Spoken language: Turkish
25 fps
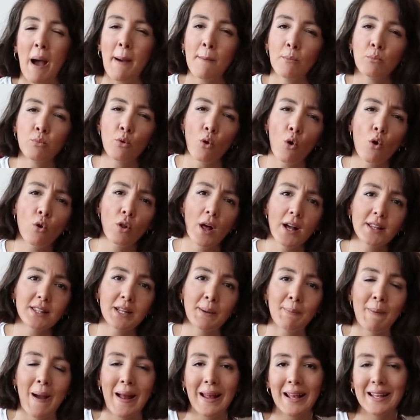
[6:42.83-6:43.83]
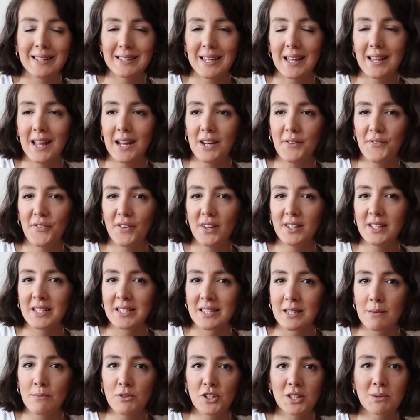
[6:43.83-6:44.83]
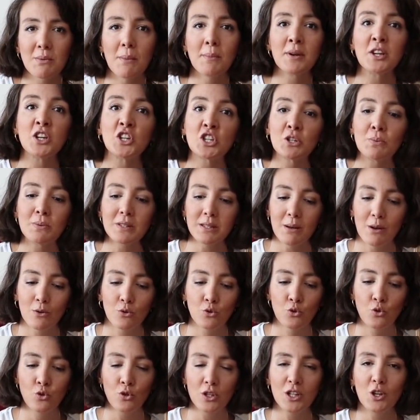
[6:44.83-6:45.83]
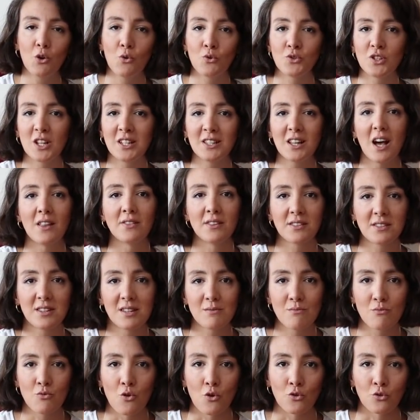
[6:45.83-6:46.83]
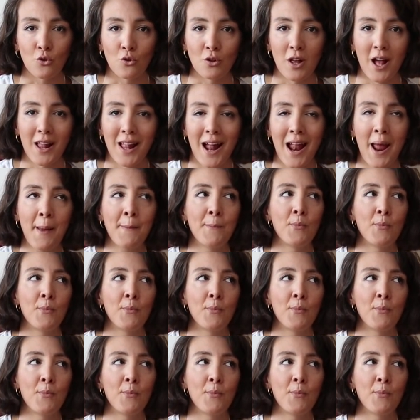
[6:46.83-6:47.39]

Ben bu olayları belgesellerde falan izlemiştim ama hiçbir zaman Türkiye özelinde anlatılmıyordu olaylar.